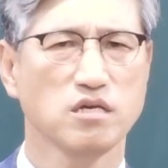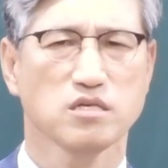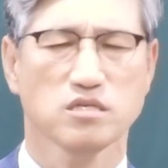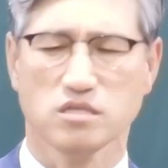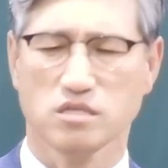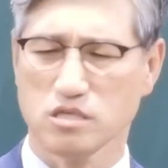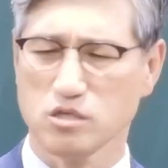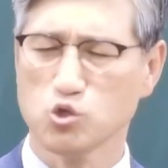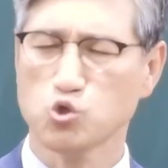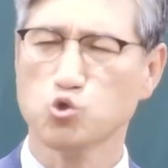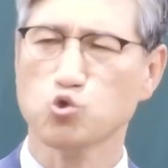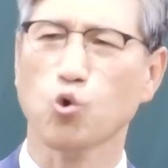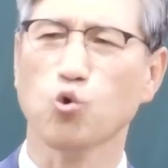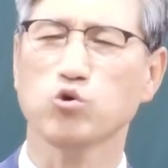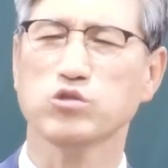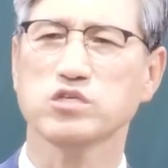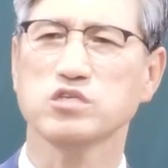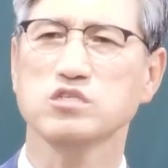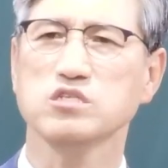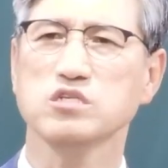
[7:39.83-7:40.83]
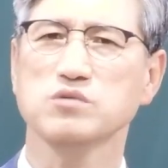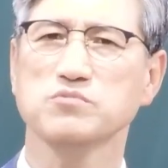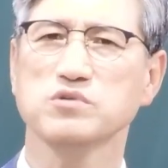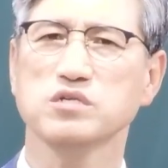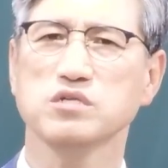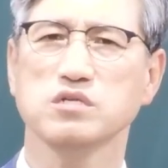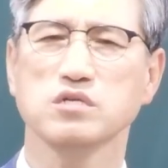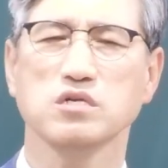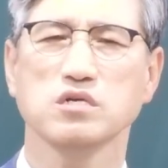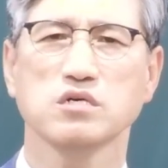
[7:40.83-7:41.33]
이 좋은
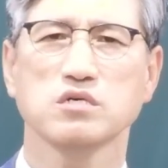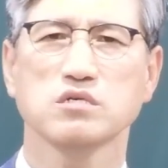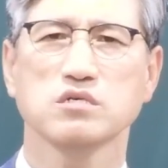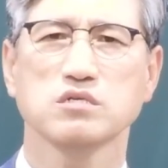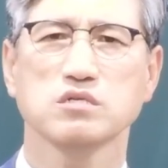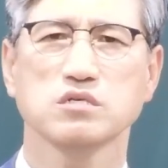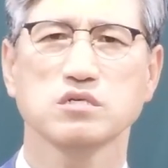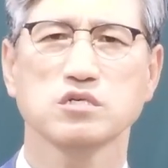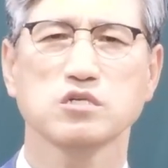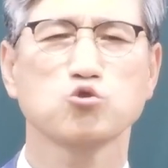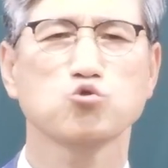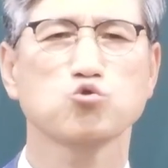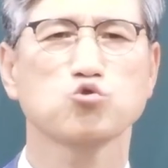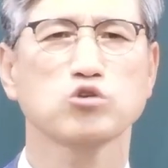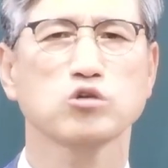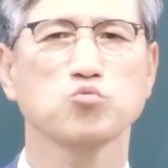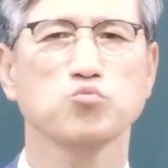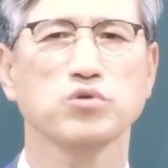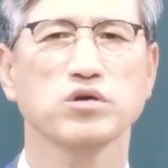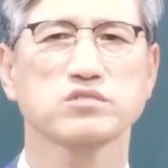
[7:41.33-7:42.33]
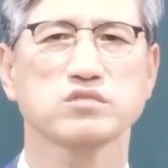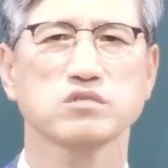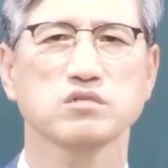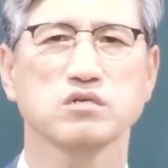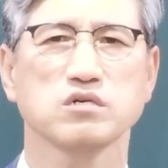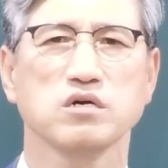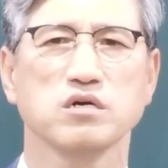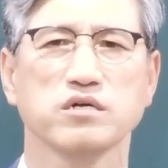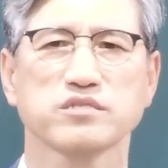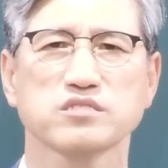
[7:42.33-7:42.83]
이념을 이루기
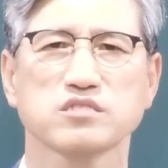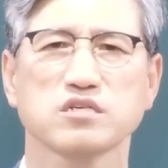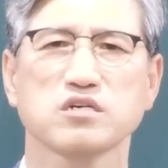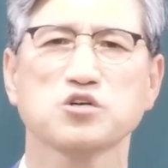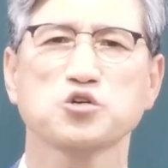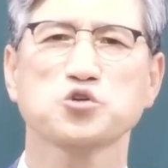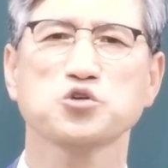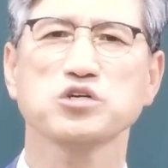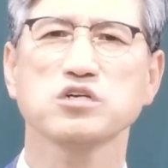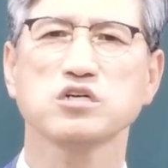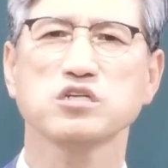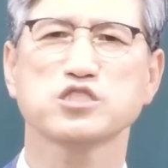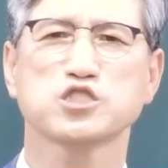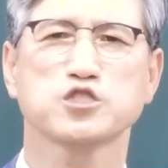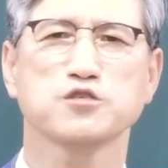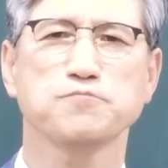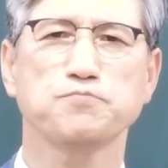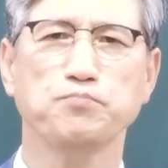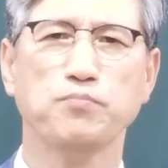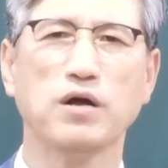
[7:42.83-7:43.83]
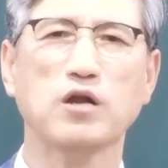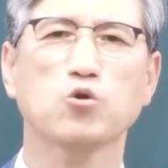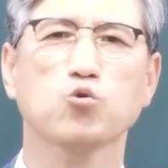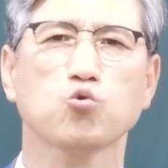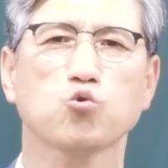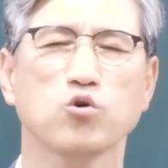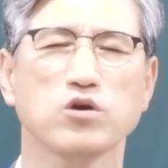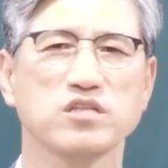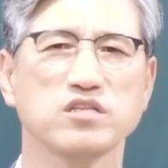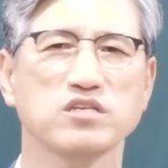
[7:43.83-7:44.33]
위해서 성경을
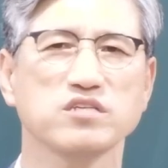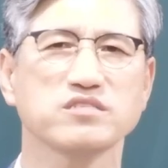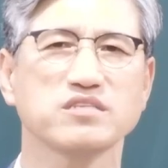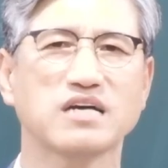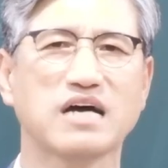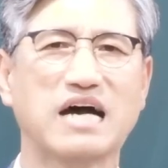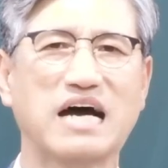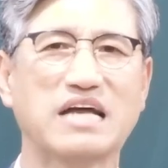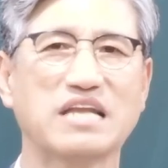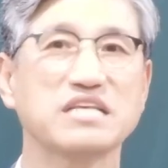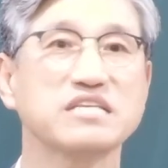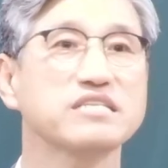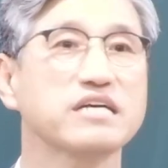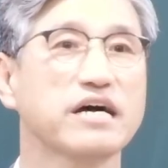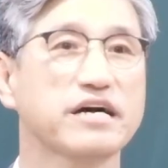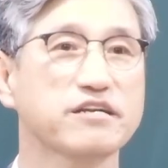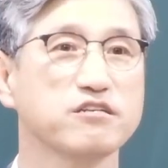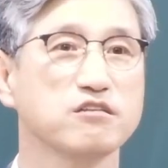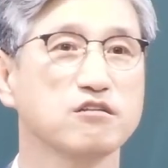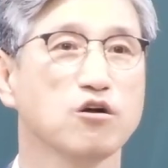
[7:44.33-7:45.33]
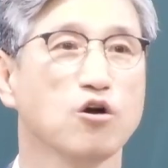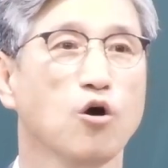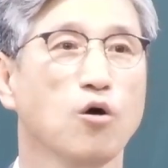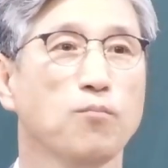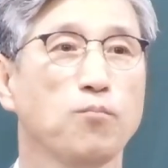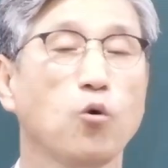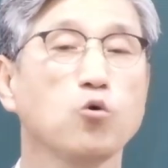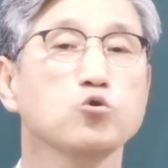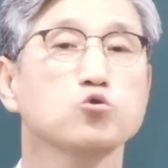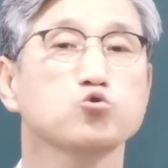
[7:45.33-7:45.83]
짓밟고 있느냐 아니냐를
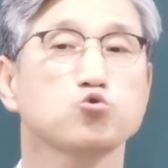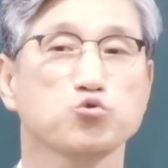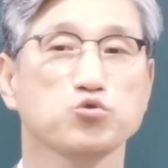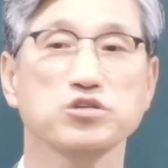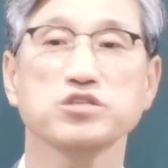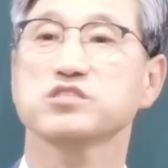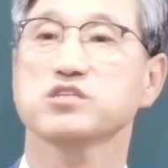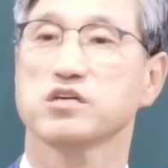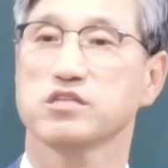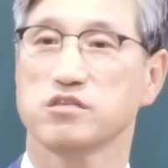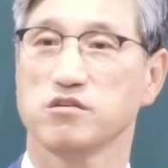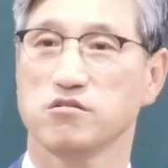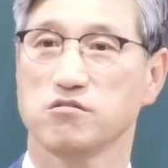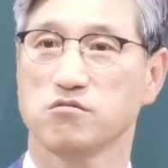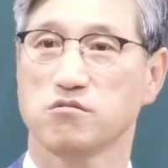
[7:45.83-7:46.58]
볼 수 있어야 돼요.